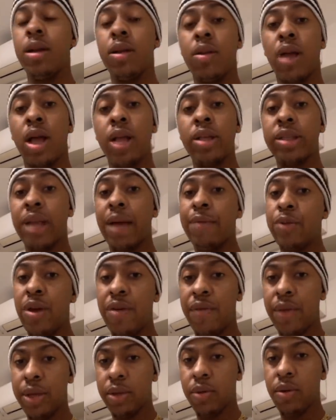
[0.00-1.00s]
Nós estávamos num
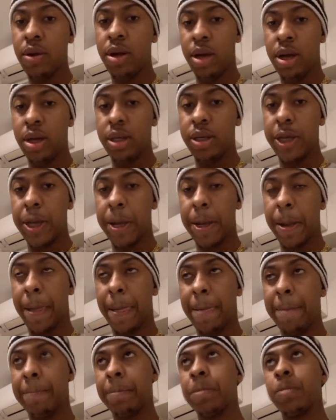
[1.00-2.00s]
evento grande
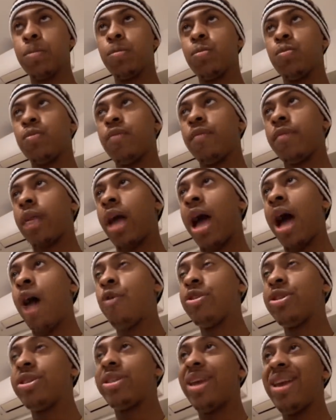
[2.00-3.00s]

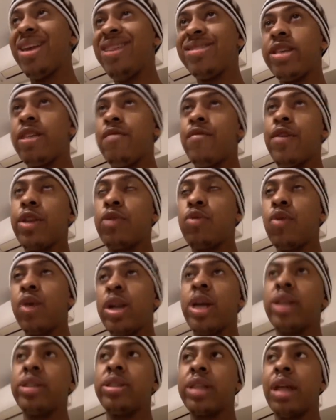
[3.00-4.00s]
onde esse evento
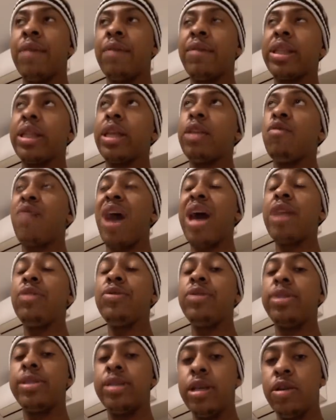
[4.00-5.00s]
grande estava tendo
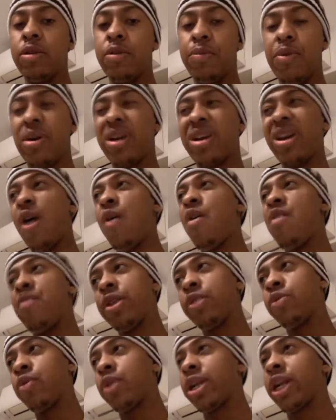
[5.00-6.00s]
vários erros, porque é um
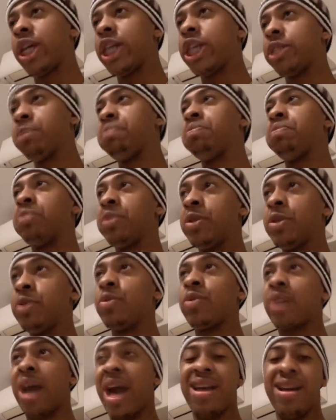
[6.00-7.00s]
evento grande e o
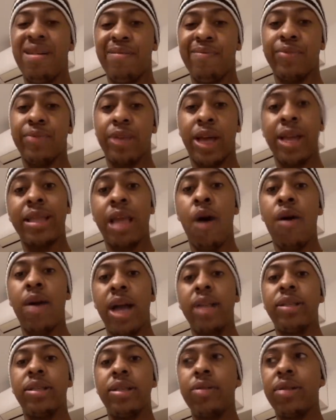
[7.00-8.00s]
cara, quem está
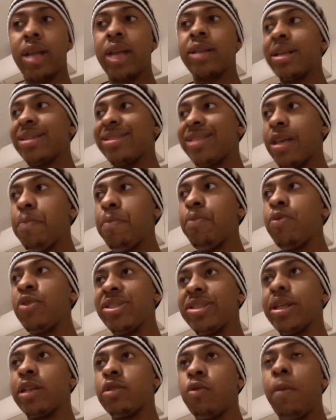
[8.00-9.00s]
organizando tem que ser
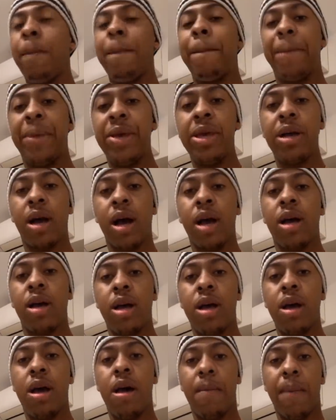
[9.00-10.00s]
100% pica
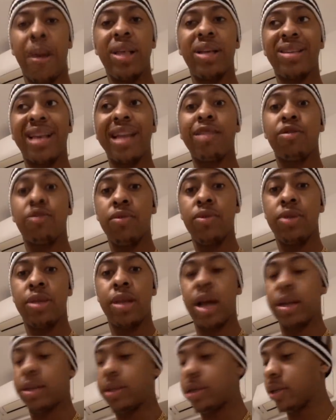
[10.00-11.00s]
para deixar tudo
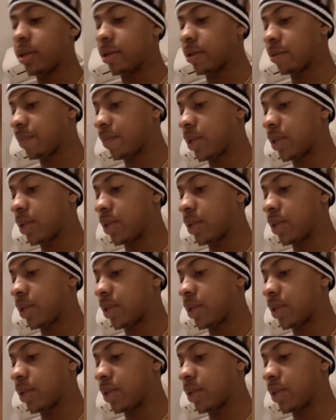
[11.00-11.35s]
certinho.